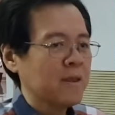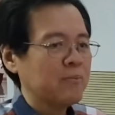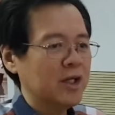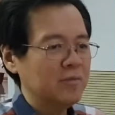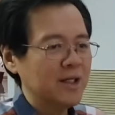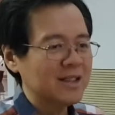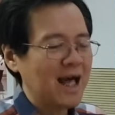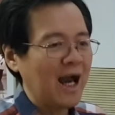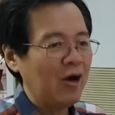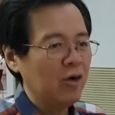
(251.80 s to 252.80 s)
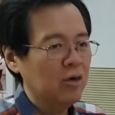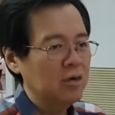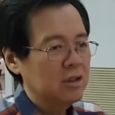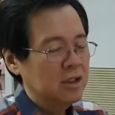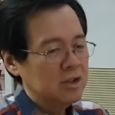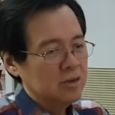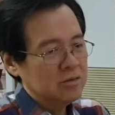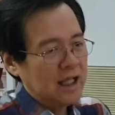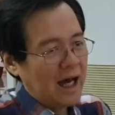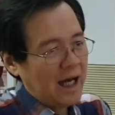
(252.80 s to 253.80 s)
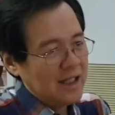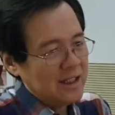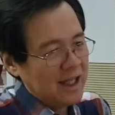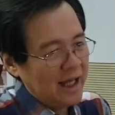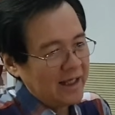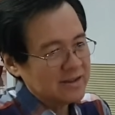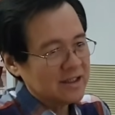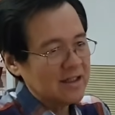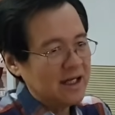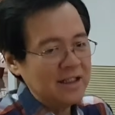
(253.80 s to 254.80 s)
Pero may tao, yung daanan na extra niya,